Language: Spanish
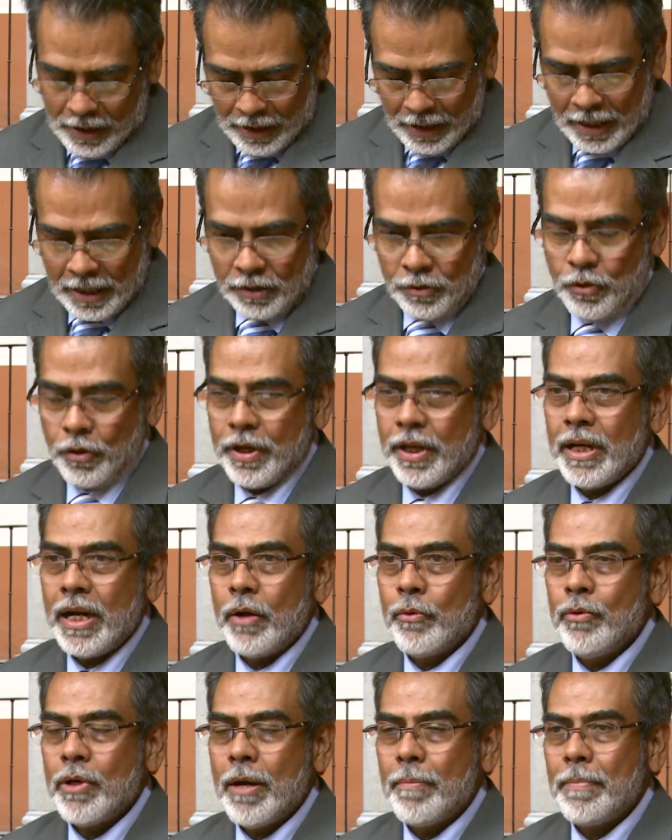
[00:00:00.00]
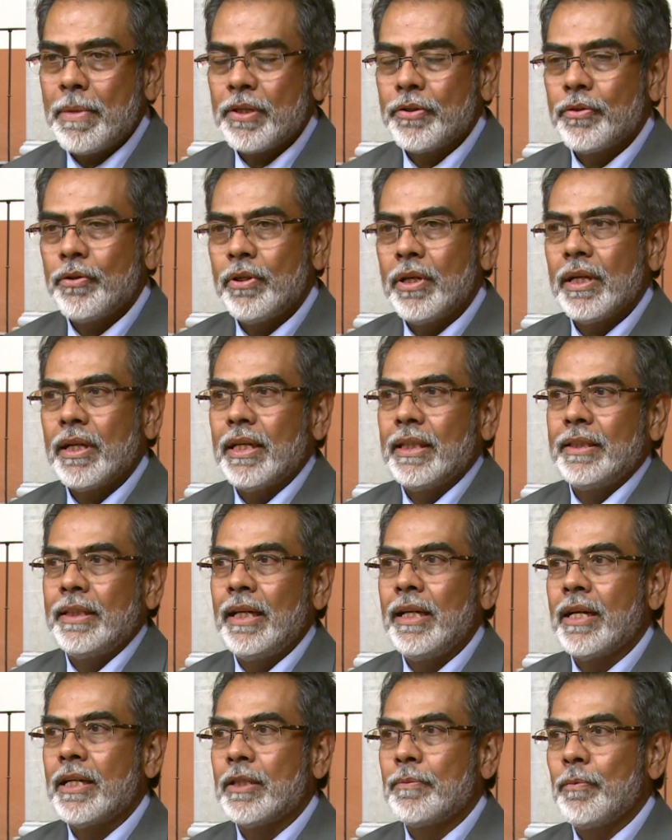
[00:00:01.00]
escoger alguna persona que
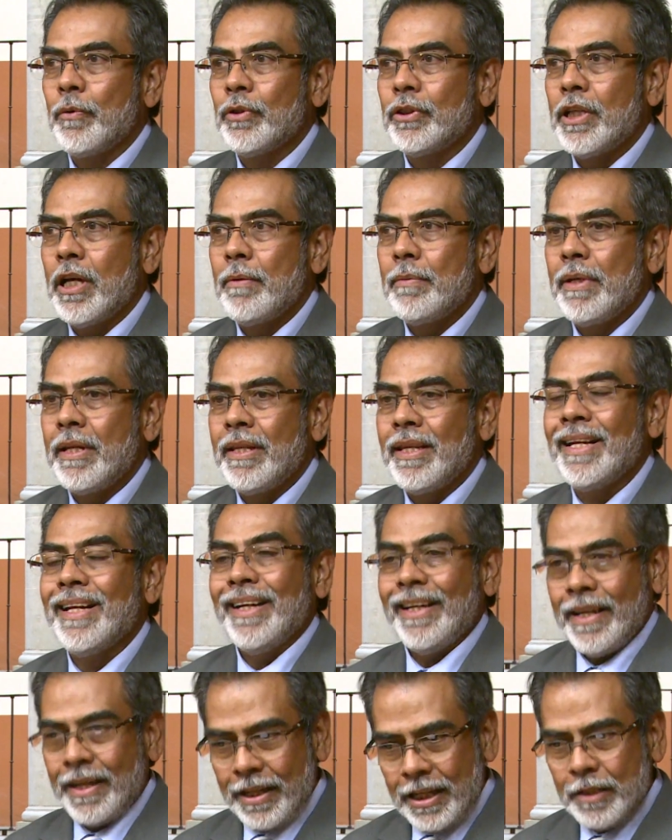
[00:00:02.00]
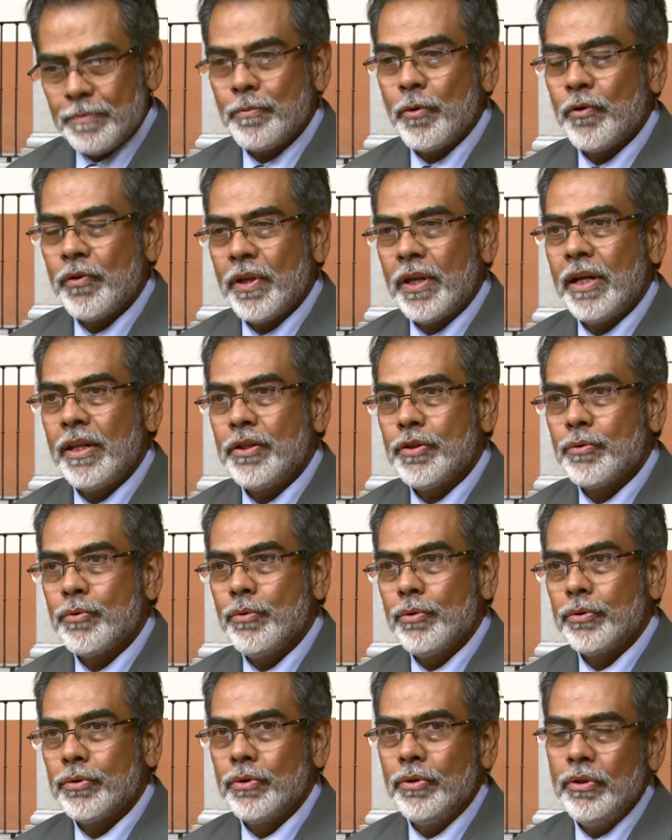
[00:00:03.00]
sea la responsable de responder el
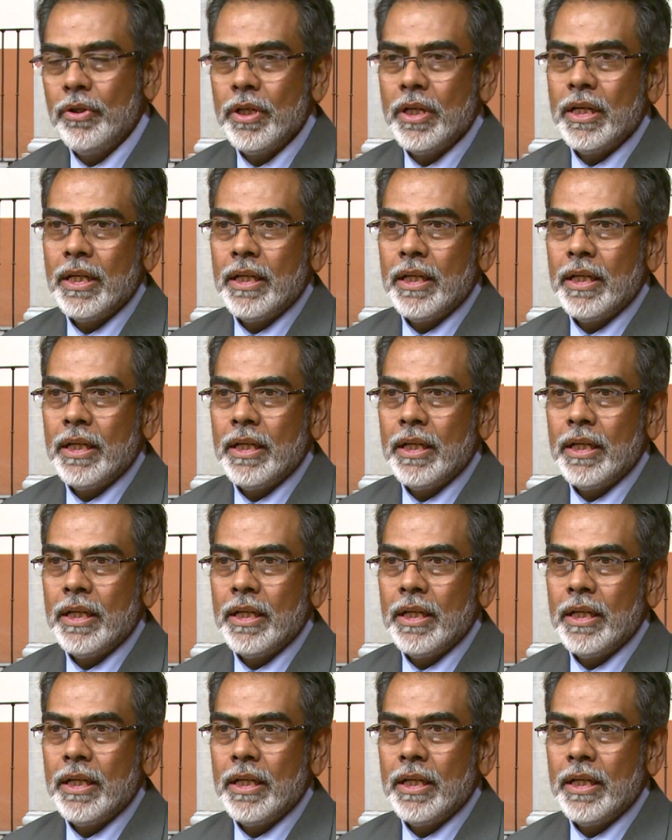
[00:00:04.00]
discurso